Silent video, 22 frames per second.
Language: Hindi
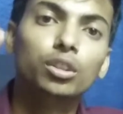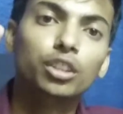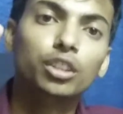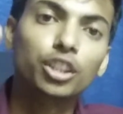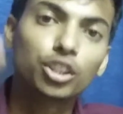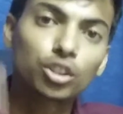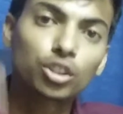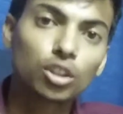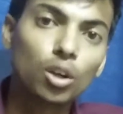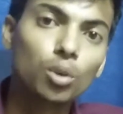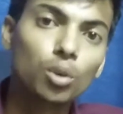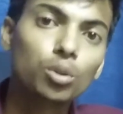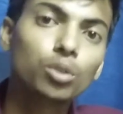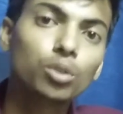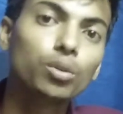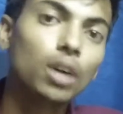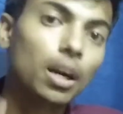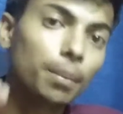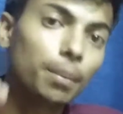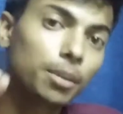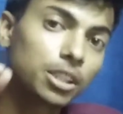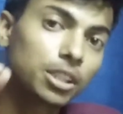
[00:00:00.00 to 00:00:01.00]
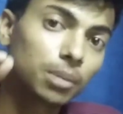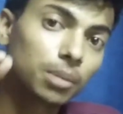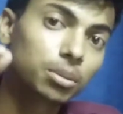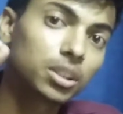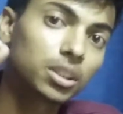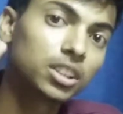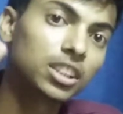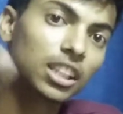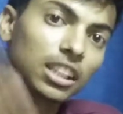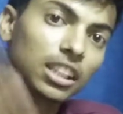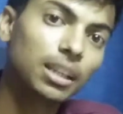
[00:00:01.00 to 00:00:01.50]
डिस्काउंट वहाँ पे
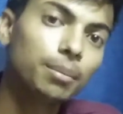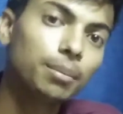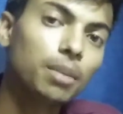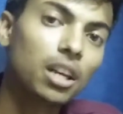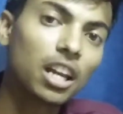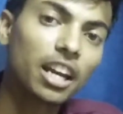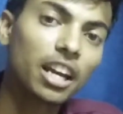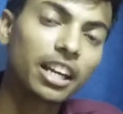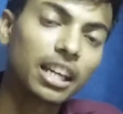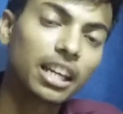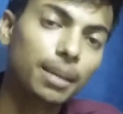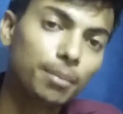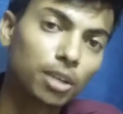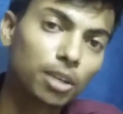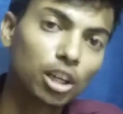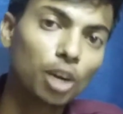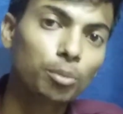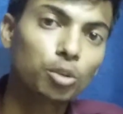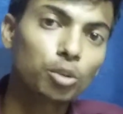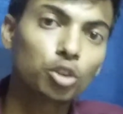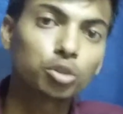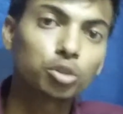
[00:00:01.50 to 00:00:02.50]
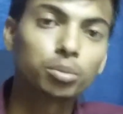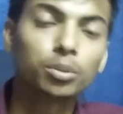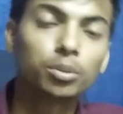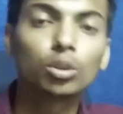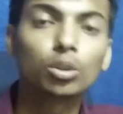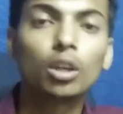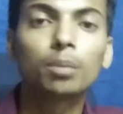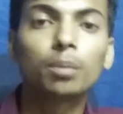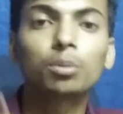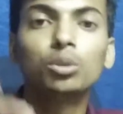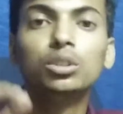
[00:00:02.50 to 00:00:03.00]
सबसे ज़्यादा मिल रहा है गेमिंग लैपटॉप्स में
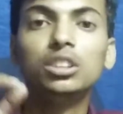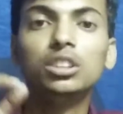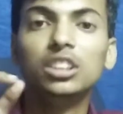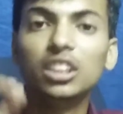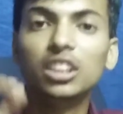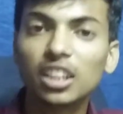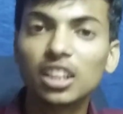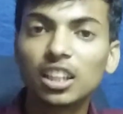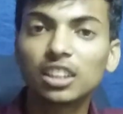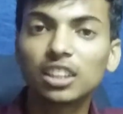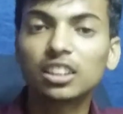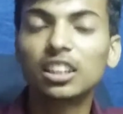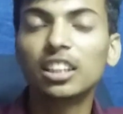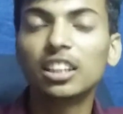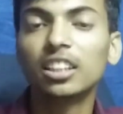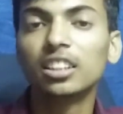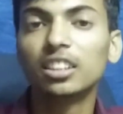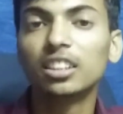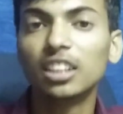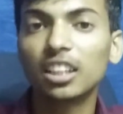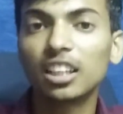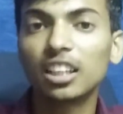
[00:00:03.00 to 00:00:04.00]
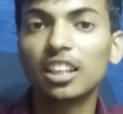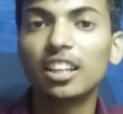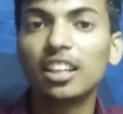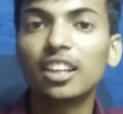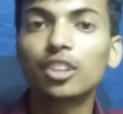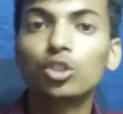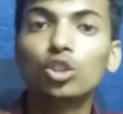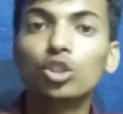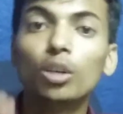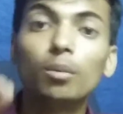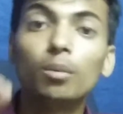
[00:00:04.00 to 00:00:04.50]
तो आपको ये याद दे, देख लेना
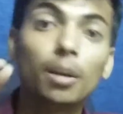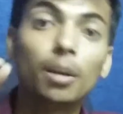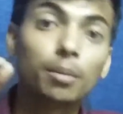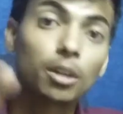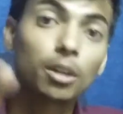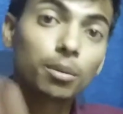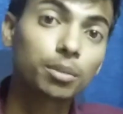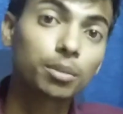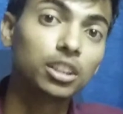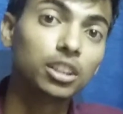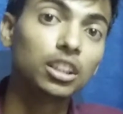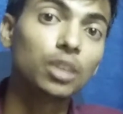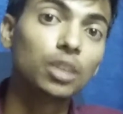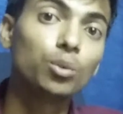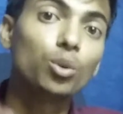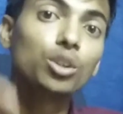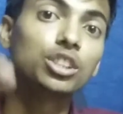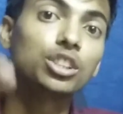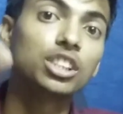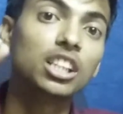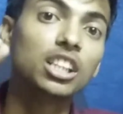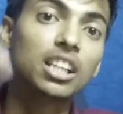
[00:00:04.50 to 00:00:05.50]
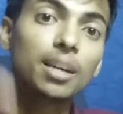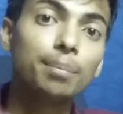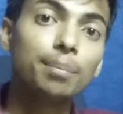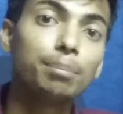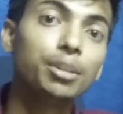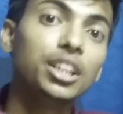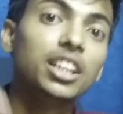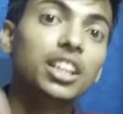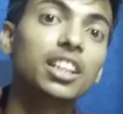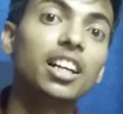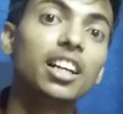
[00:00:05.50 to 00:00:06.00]
कि जो आप लैपटॉप खरीद रहे हैं वो अच्छी
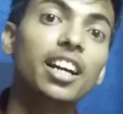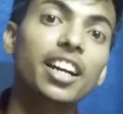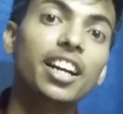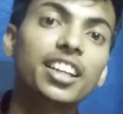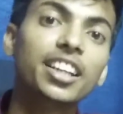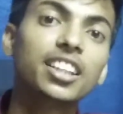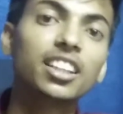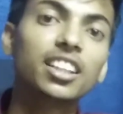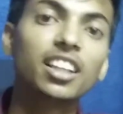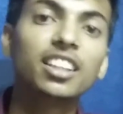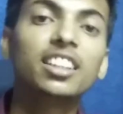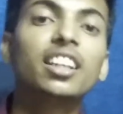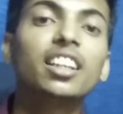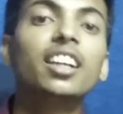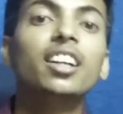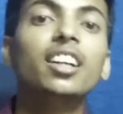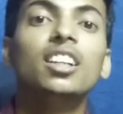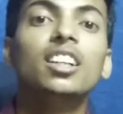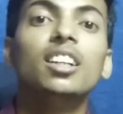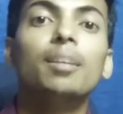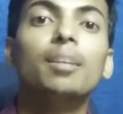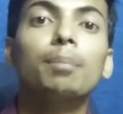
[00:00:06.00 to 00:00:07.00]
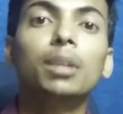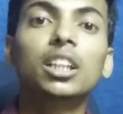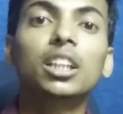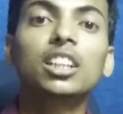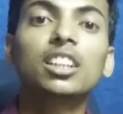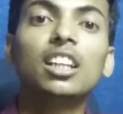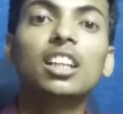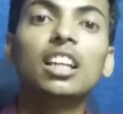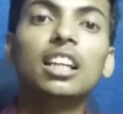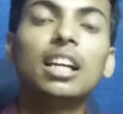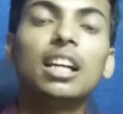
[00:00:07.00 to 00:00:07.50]
कंपनी का है कि नहीं है पता
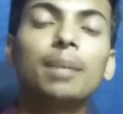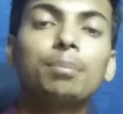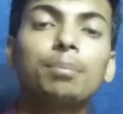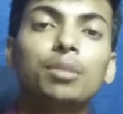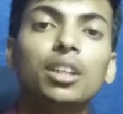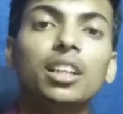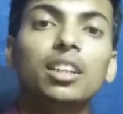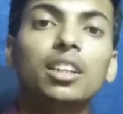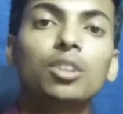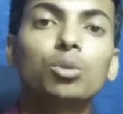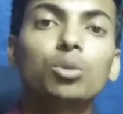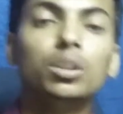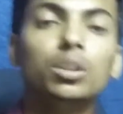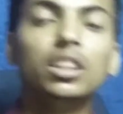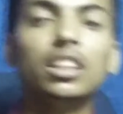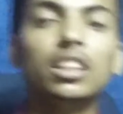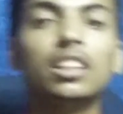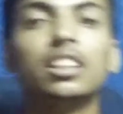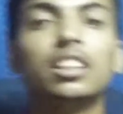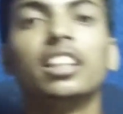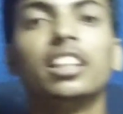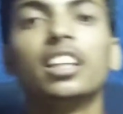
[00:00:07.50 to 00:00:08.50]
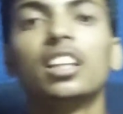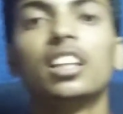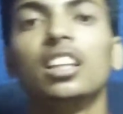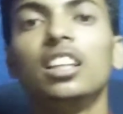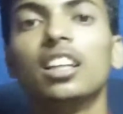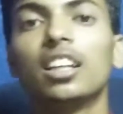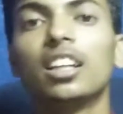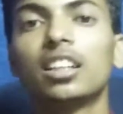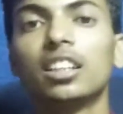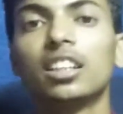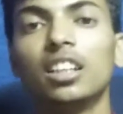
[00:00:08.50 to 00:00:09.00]
चले आपने कोई देख
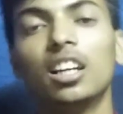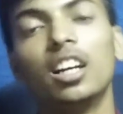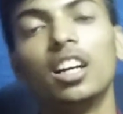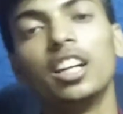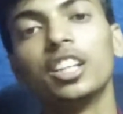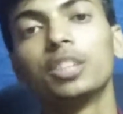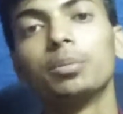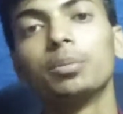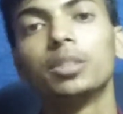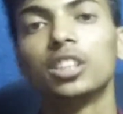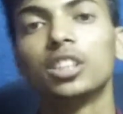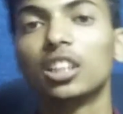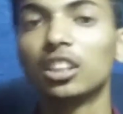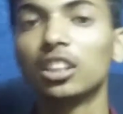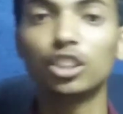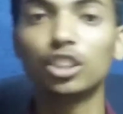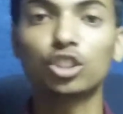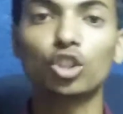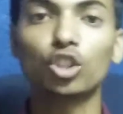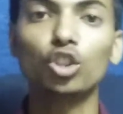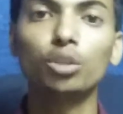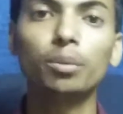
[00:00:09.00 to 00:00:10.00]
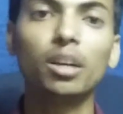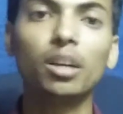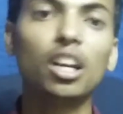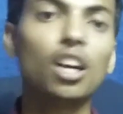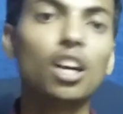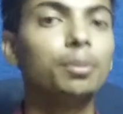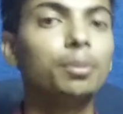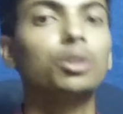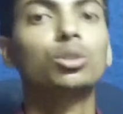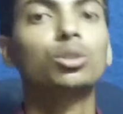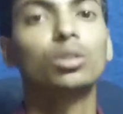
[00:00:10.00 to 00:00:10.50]
लिया कि हाँ इसमें ज़्यादा डिस्काउंट मिल
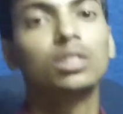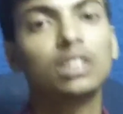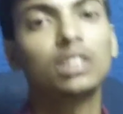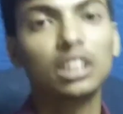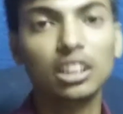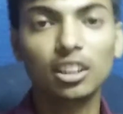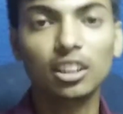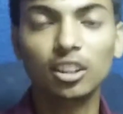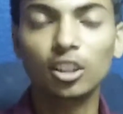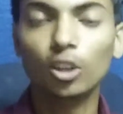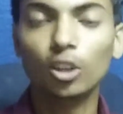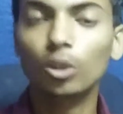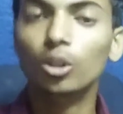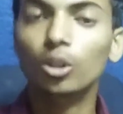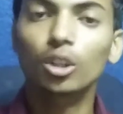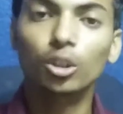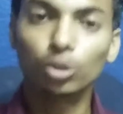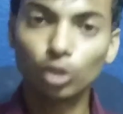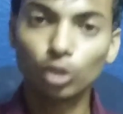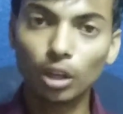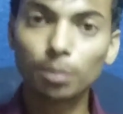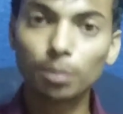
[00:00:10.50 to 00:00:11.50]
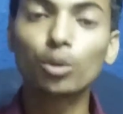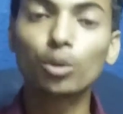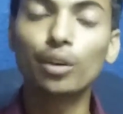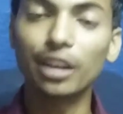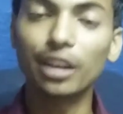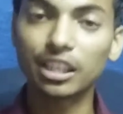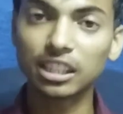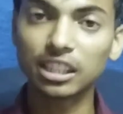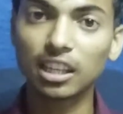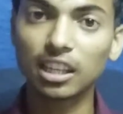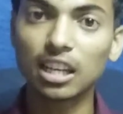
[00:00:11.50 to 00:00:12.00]
रहा आपने तुरंत खरीद लिया तो आपको
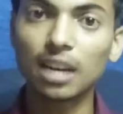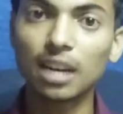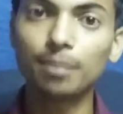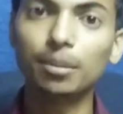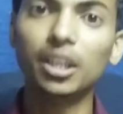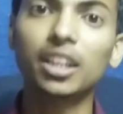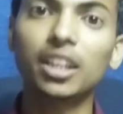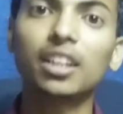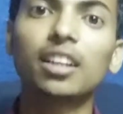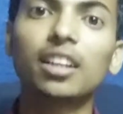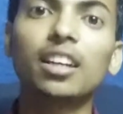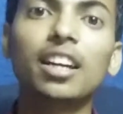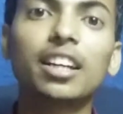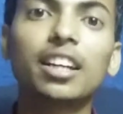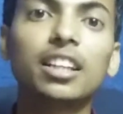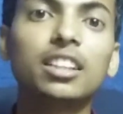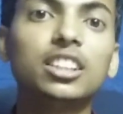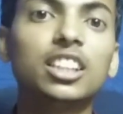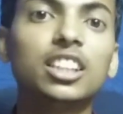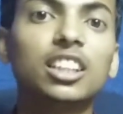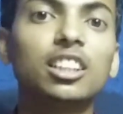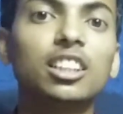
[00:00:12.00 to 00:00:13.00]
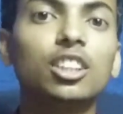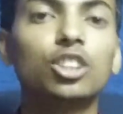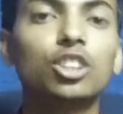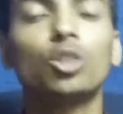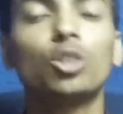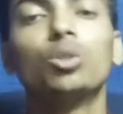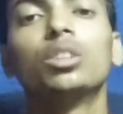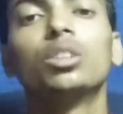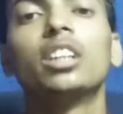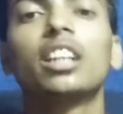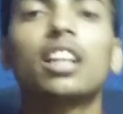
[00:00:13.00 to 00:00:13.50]
ऐसा काम नहीं करना है कि ज़्यादा
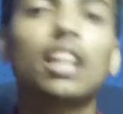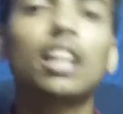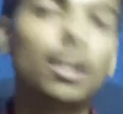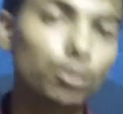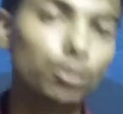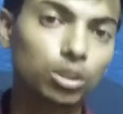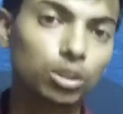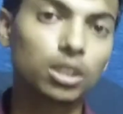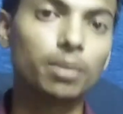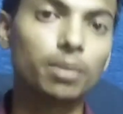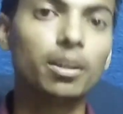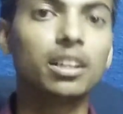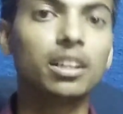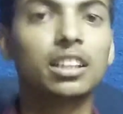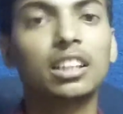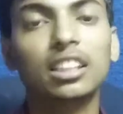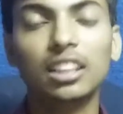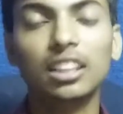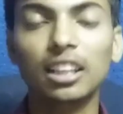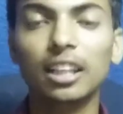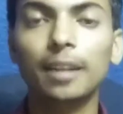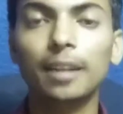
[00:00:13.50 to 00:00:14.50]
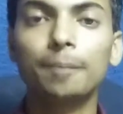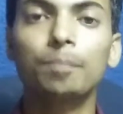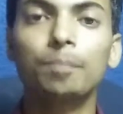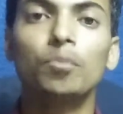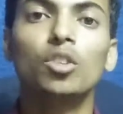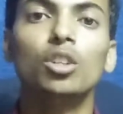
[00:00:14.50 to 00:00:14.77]
डिस्काउंट देकर आप वो सामान खरीद लें